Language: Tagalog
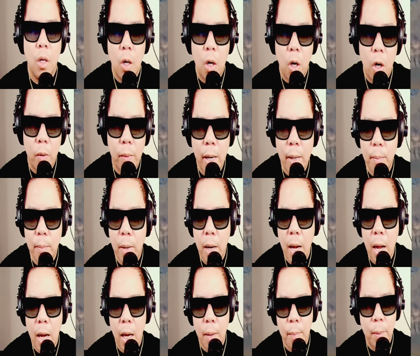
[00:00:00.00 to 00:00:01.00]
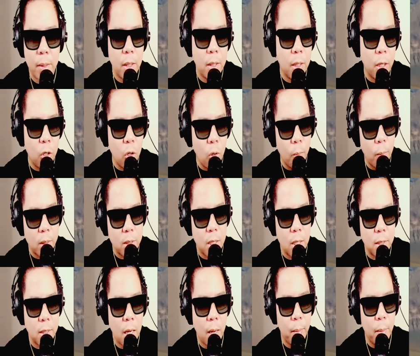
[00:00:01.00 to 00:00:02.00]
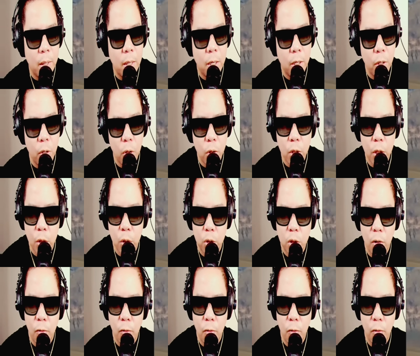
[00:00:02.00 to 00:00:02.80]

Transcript: Alright mga kapatid, anong masasabi ninyo dito sa